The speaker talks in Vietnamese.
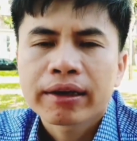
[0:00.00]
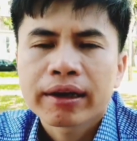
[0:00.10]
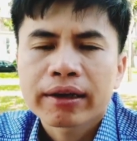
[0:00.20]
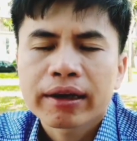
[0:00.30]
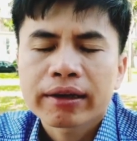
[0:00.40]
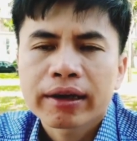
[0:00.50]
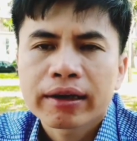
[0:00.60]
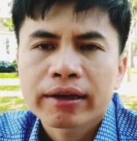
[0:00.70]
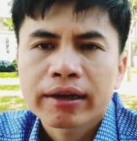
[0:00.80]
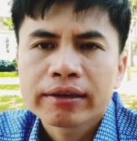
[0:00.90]
cái cái
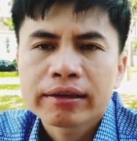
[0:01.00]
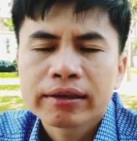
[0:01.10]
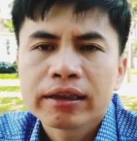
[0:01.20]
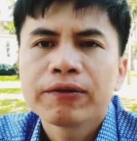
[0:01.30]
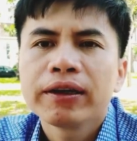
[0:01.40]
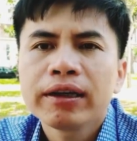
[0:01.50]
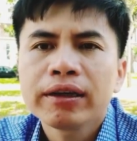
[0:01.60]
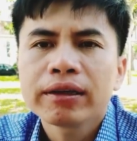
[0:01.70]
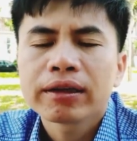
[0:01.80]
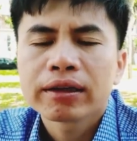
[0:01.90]
cái, cái chi
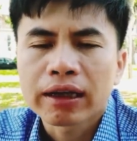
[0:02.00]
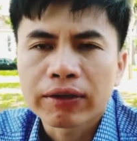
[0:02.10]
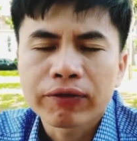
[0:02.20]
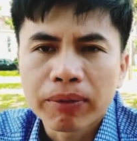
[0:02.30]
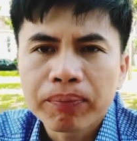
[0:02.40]
phí à, sản phẩm